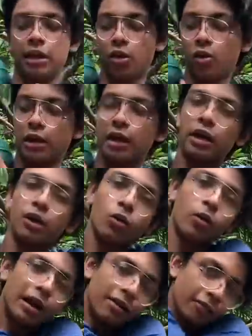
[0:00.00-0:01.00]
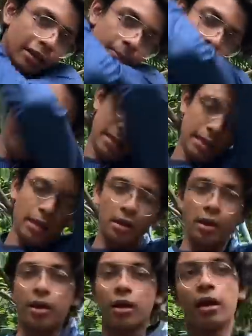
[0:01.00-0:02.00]
डोरा डोरा फीमेल है
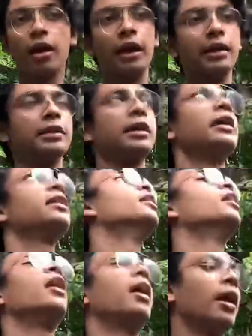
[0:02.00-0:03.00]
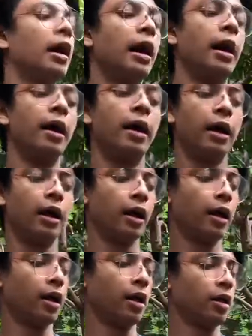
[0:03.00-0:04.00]
एक सेकेंड हाँ
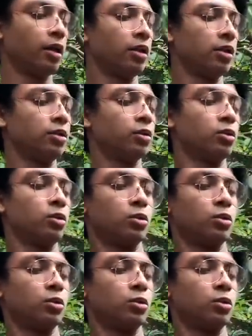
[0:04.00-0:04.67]
तो